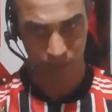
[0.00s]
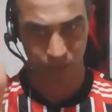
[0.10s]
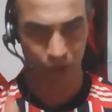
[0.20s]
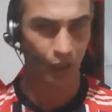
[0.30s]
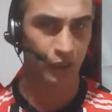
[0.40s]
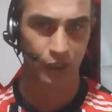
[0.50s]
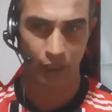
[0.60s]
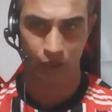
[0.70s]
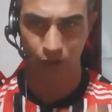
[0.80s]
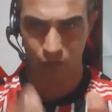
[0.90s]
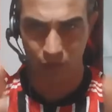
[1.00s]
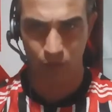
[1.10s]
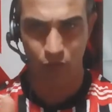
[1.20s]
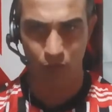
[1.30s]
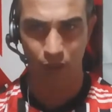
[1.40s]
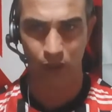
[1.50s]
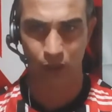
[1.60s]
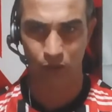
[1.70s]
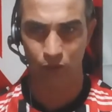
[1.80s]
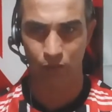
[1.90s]
fica ligadinho, vamos
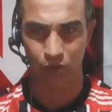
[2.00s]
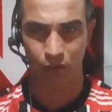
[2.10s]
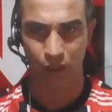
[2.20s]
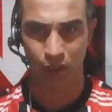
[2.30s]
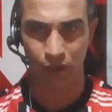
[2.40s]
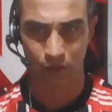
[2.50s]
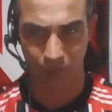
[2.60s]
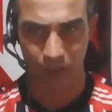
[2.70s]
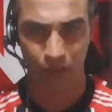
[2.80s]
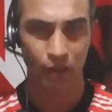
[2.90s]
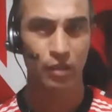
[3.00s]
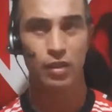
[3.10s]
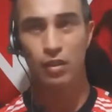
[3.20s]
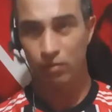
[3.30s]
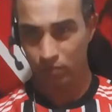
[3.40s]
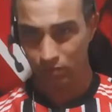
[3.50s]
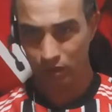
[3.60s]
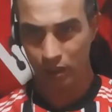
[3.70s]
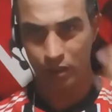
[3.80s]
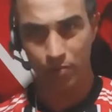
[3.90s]
conversar sobre isso aí também, né?